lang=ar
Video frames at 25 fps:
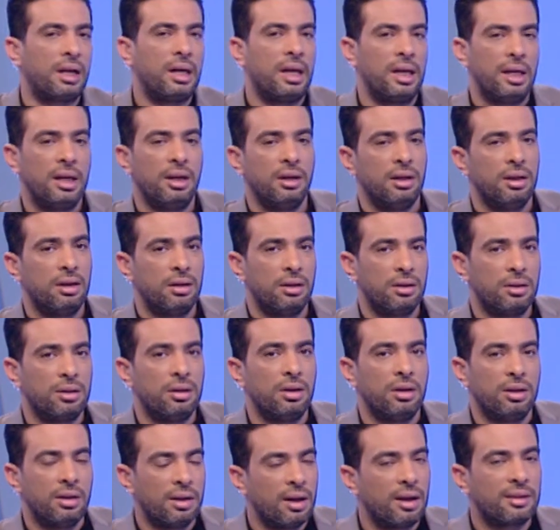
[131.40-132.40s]
وانت
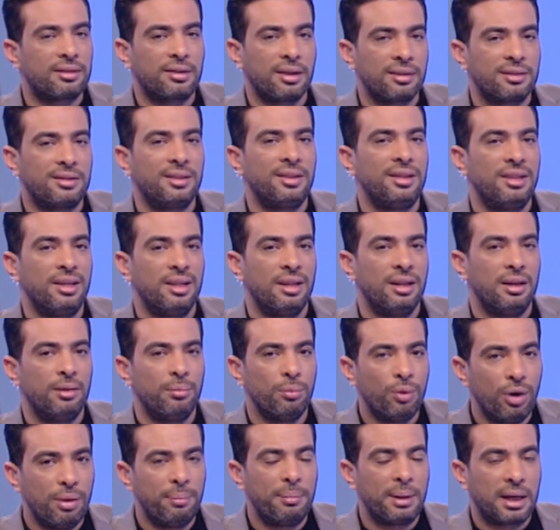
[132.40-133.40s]
اللقطه
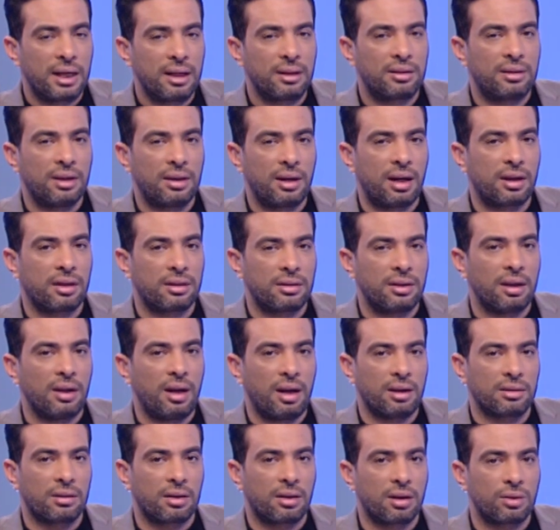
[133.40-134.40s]
دي مهمه
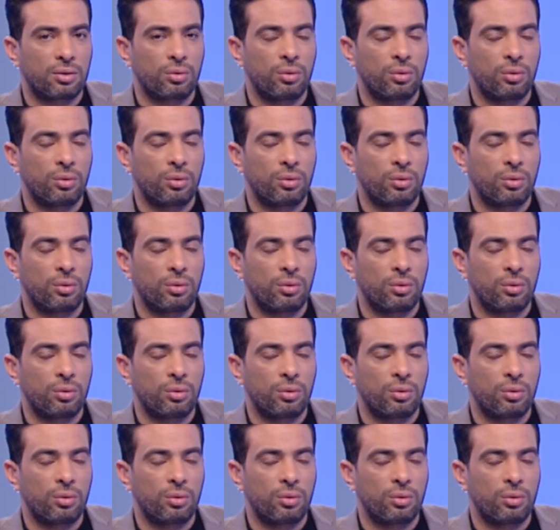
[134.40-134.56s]
جدا عارضها